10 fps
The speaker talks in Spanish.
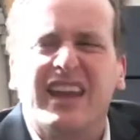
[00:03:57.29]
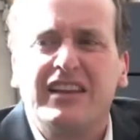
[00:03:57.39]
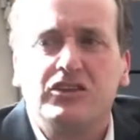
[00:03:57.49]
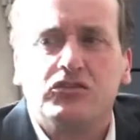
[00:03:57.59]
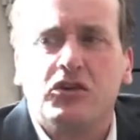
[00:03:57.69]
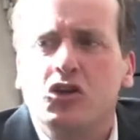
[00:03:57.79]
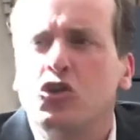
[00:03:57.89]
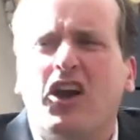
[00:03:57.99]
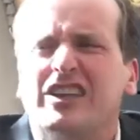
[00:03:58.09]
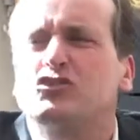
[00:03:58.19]
¿Qué ha dicho?
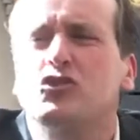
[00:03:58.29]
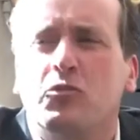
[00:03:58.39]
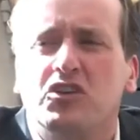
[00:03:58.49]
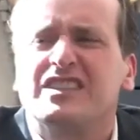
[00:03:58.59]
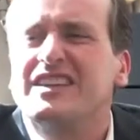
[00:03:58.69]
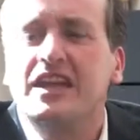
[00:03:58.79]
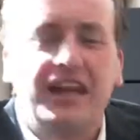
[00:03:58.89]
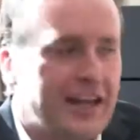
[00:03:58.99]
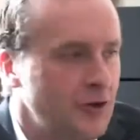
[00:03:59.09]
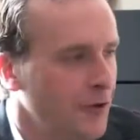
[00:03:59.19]
No, que eso no puede ser,
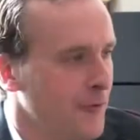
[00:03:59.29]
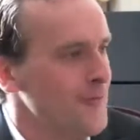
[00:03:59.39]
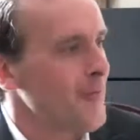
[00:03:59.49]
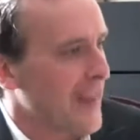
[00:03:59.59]
dile que no.